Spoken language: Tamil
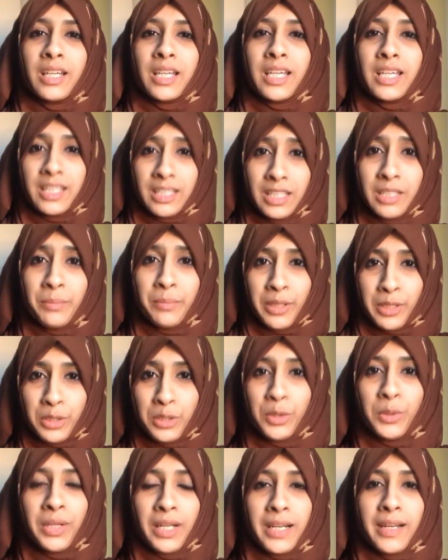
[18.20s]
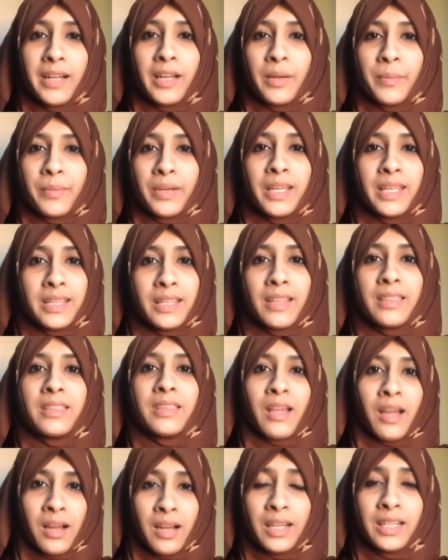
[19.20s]
இது மட்டும் இல்லாமல் இதை
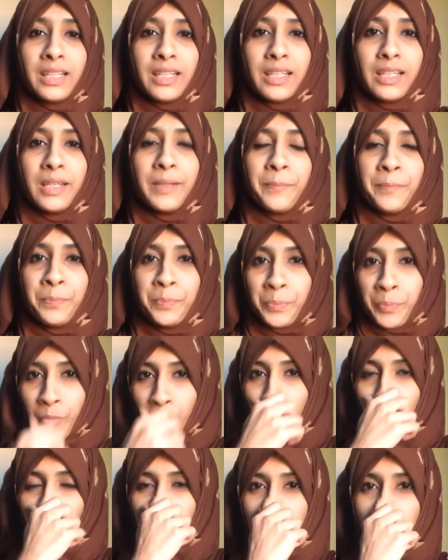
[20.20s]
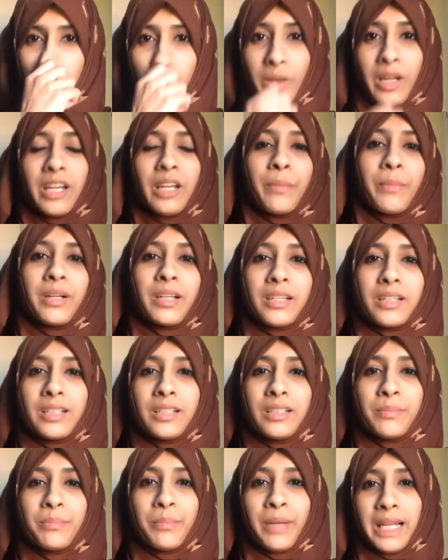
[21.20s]
தாண்டி கொசுவால்
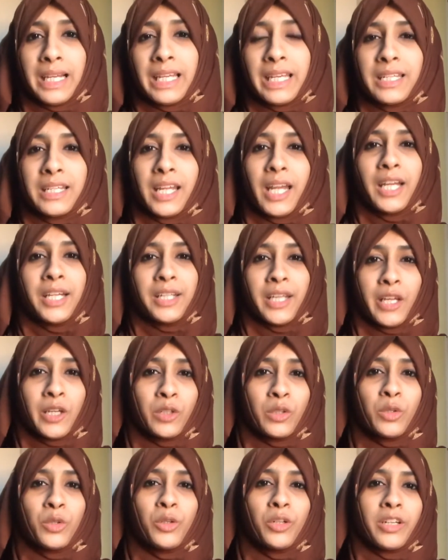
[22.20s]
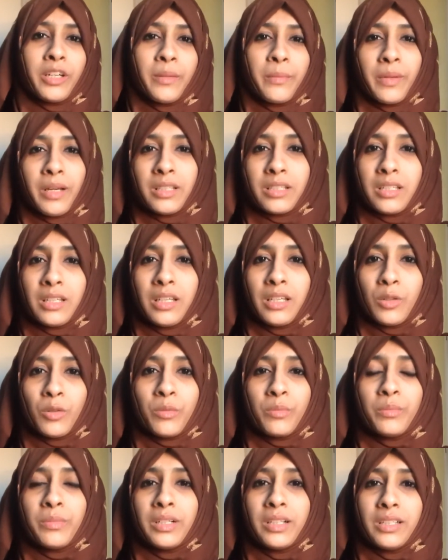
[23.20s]
நம்மளுக்கு மலேரியா டெங்குங்கிற மாதிரி
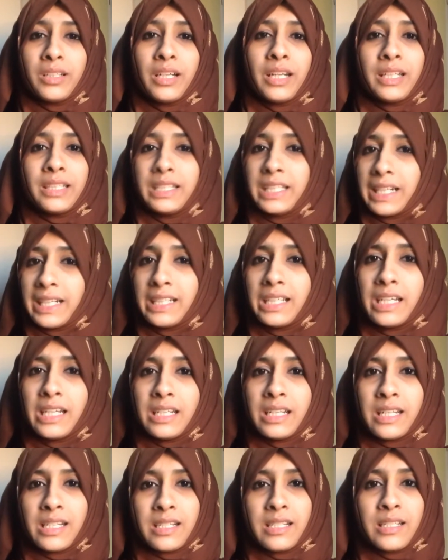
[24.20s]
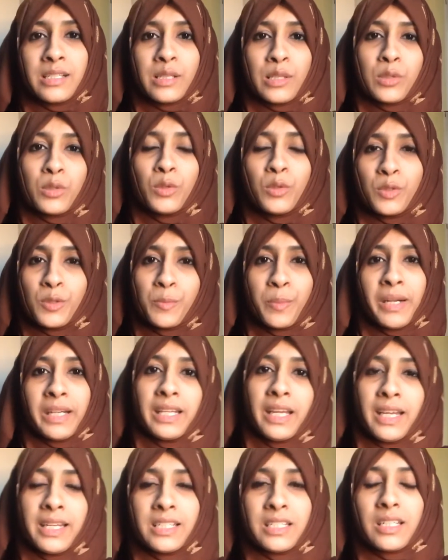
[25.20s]
ரொம்ப டெட்லி டிசீஸஸும்
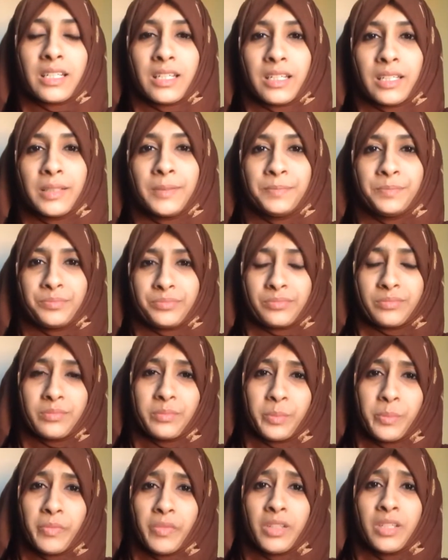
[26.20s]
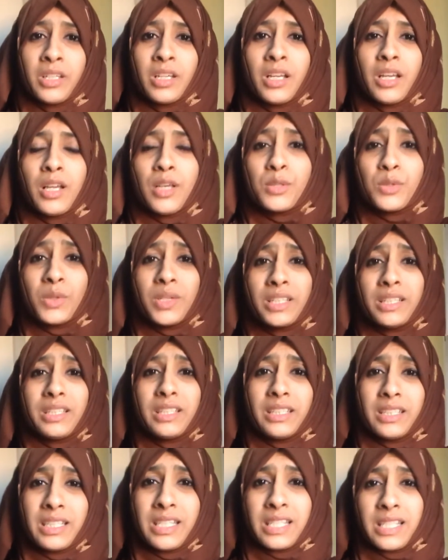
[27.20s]
ஸ்ப்ரெட் ஆகிட்டுருக்கு ஸோ
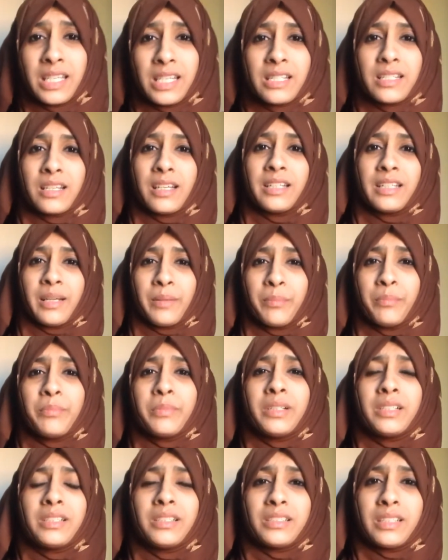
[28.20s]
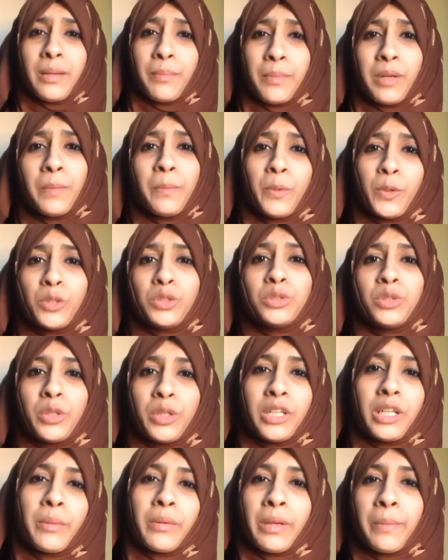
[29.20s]
இந்த டிசீஸை நம்ம நம்மளை பொறுத்த
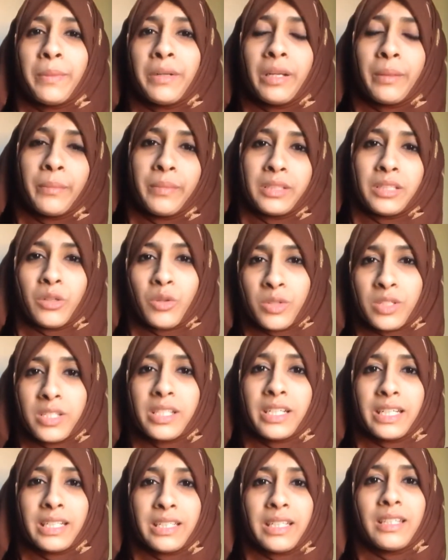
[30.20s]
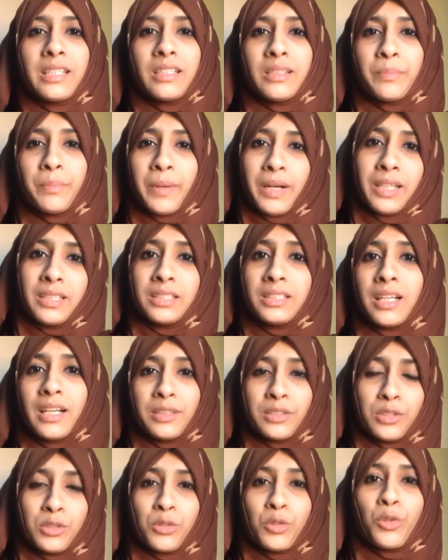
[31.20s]
வரைக்கும் நம்ம எப்படி நம்ம அந்த கொசுக்கிட்டேருந்து
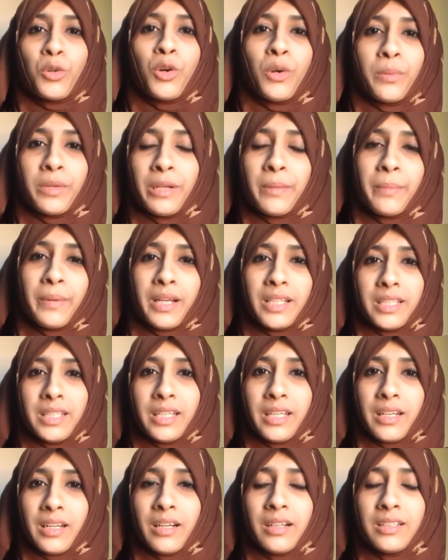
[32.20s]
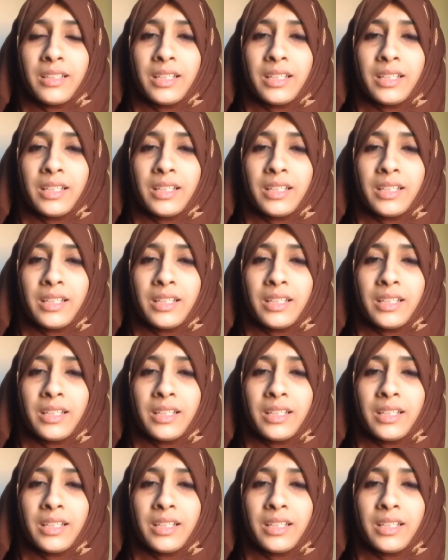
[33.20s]
பாதுகாத்துட்ருக்கோம் அப்படின்னு பார்த்தீங்கன்னா